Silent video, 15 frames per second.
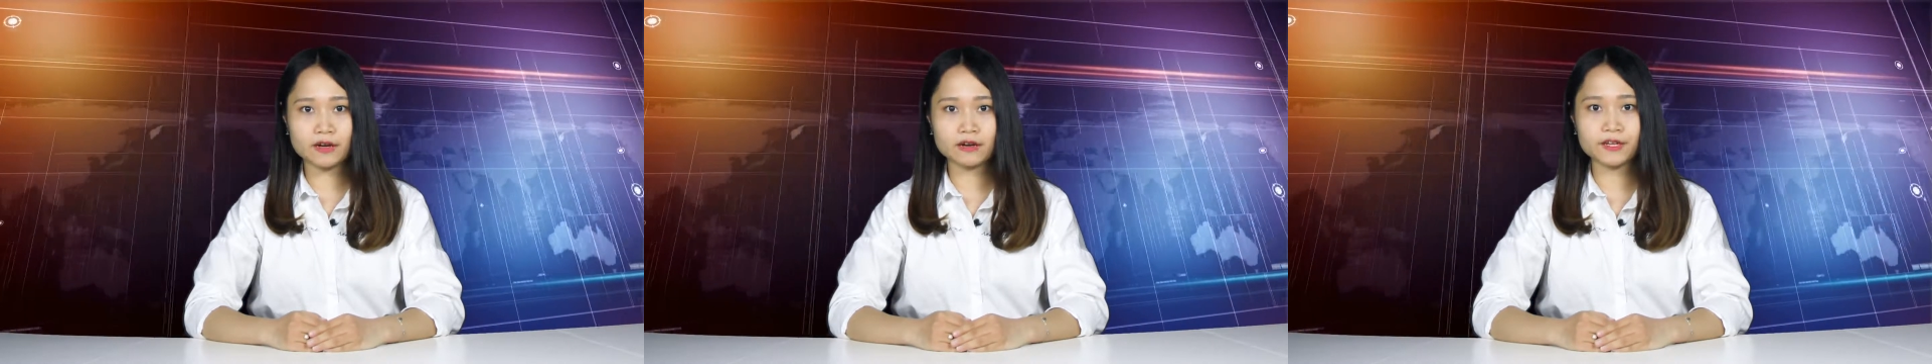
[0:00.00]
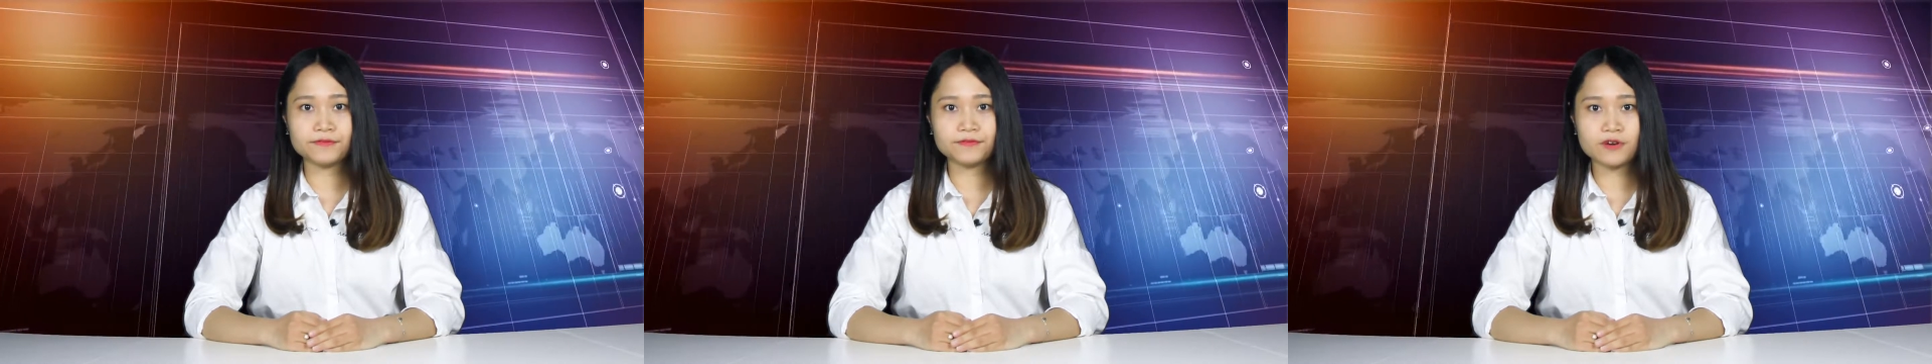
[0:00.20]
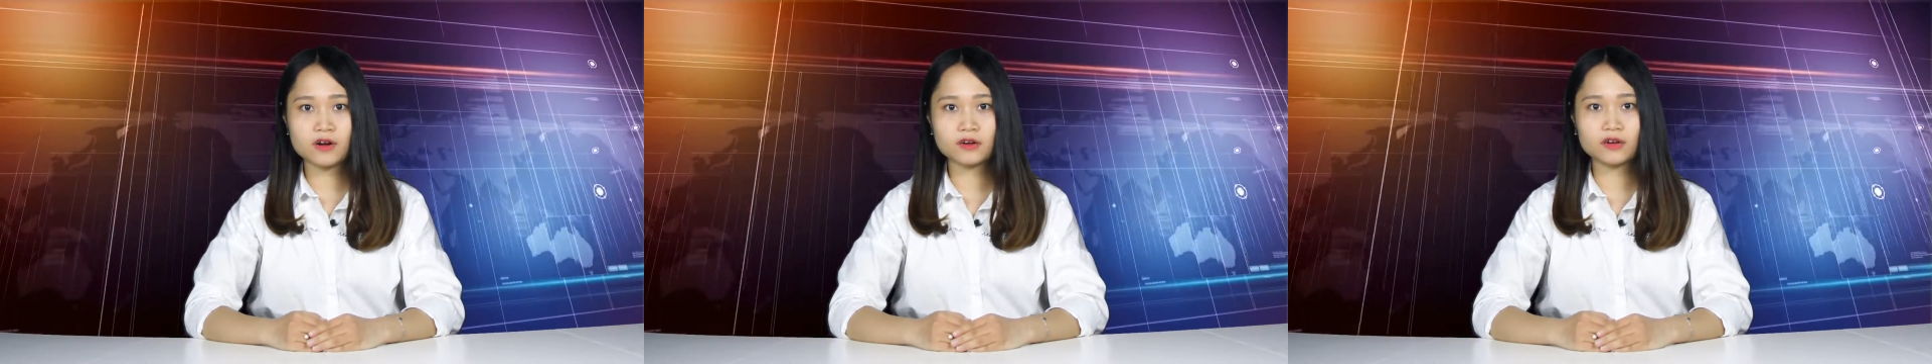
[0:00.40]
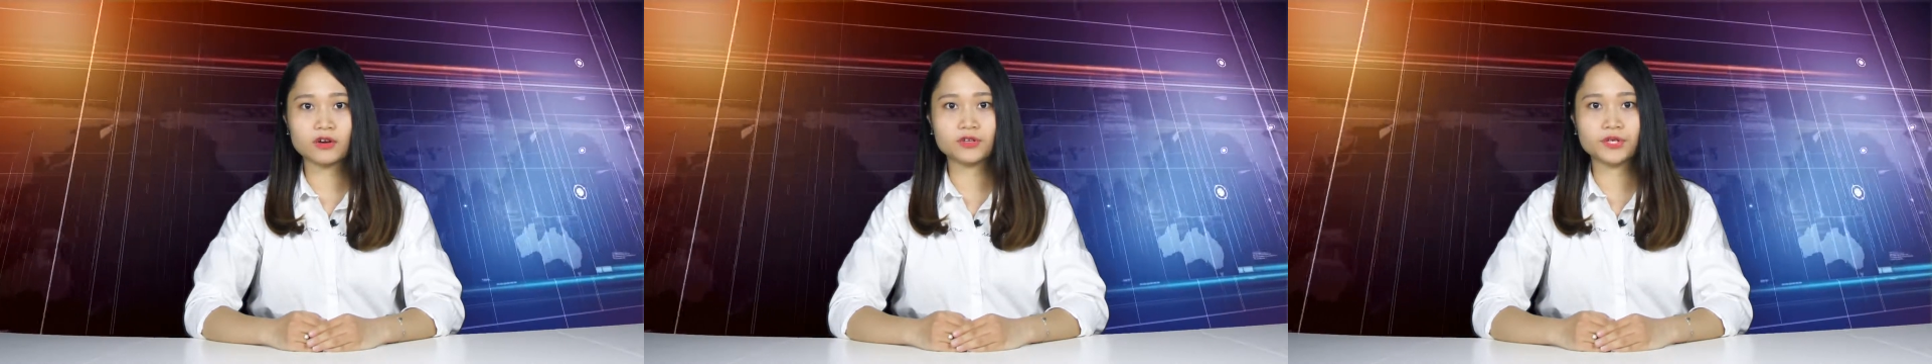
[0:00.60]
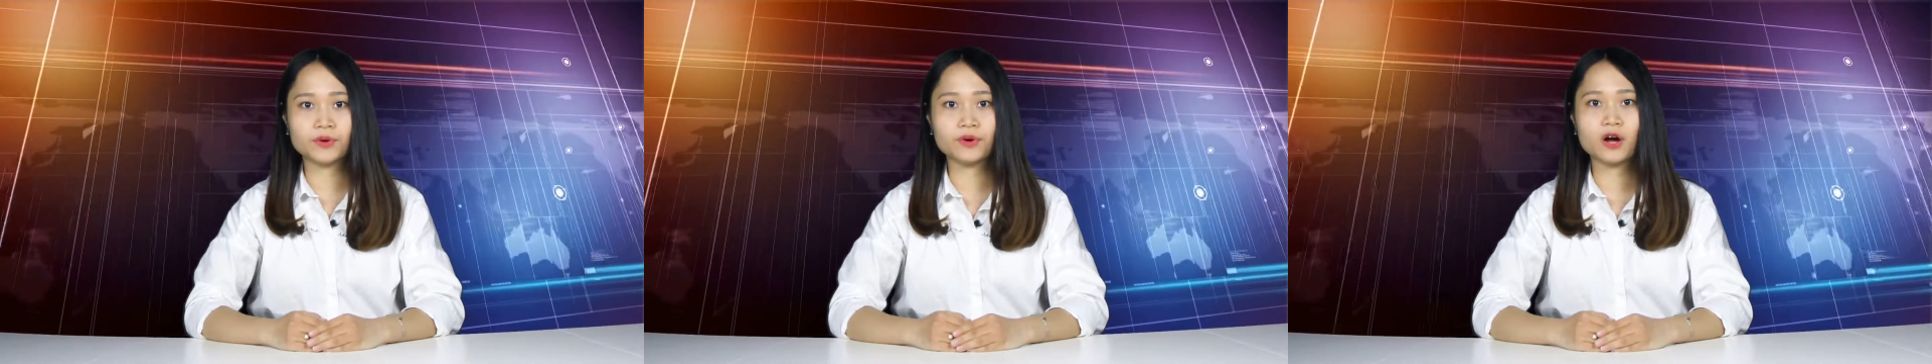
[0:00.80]
ở địa phương
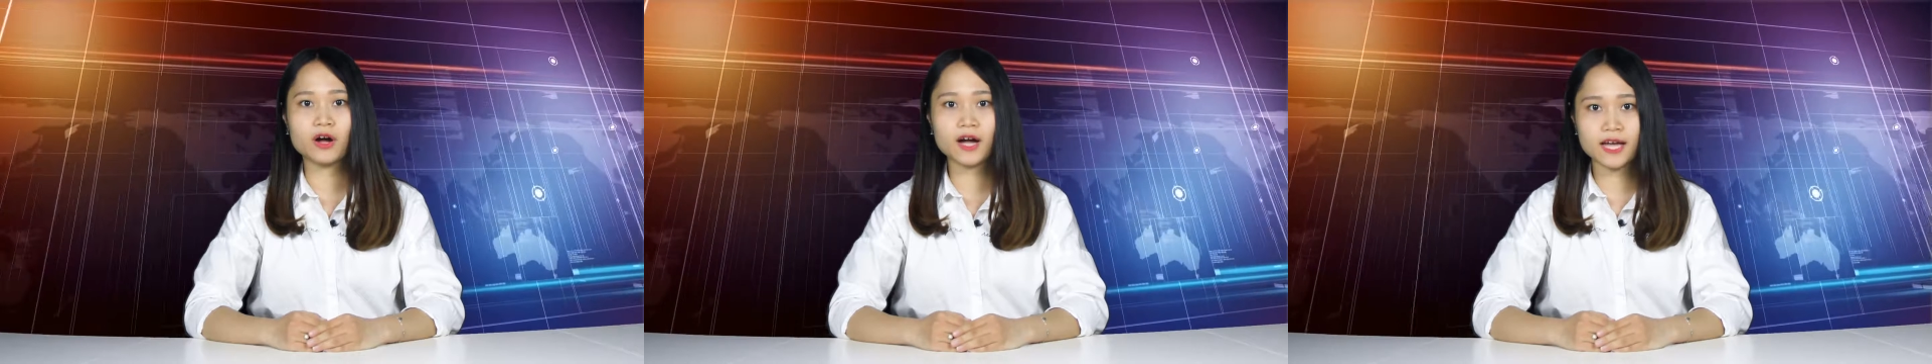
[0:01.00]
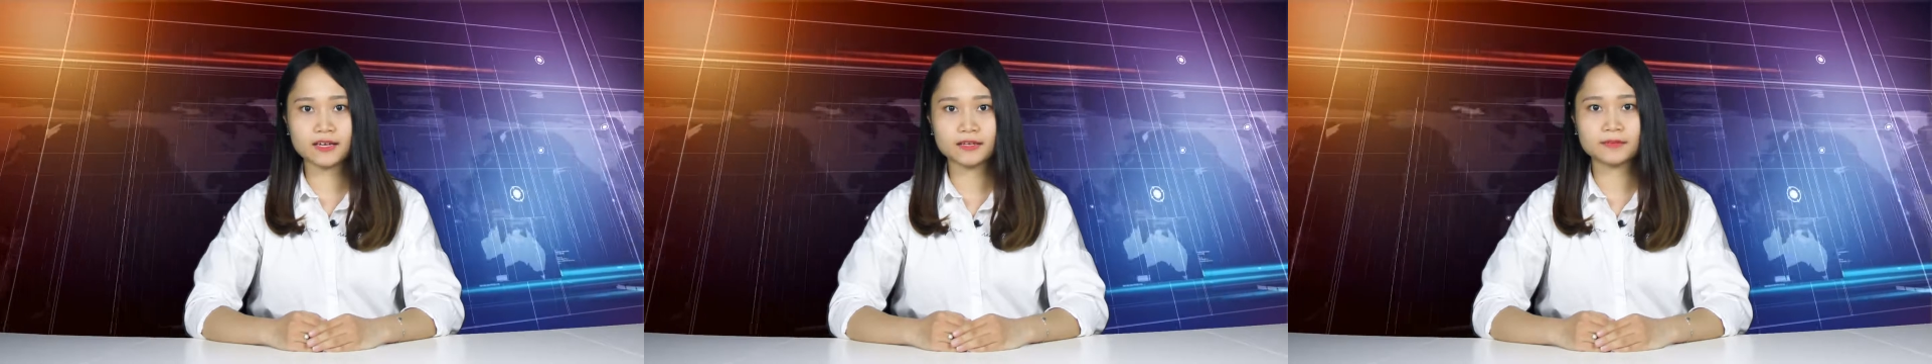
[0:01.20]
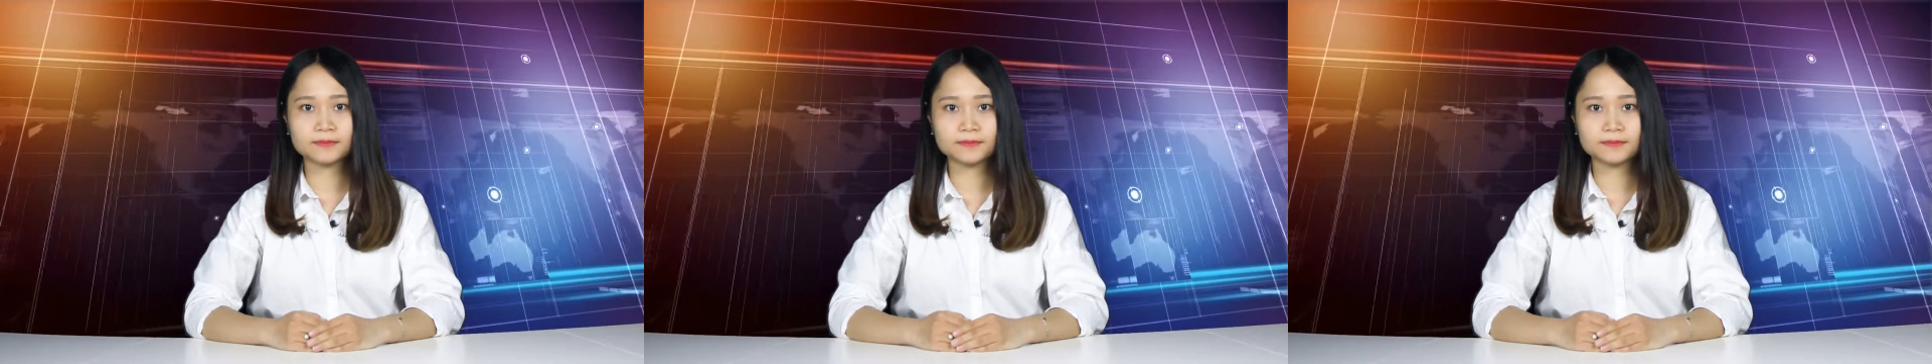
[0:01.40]
còn nhiều khó khăn.